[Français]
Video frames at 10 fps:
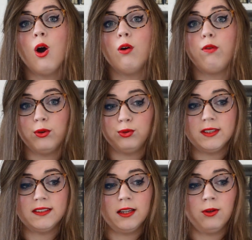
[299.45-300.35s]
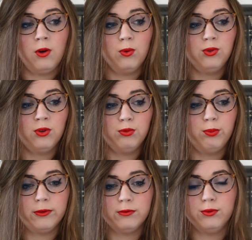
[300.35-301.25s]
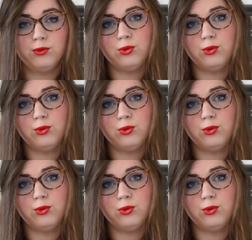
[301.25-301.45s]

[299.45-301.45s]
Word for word: François Sagan, autant du point de vue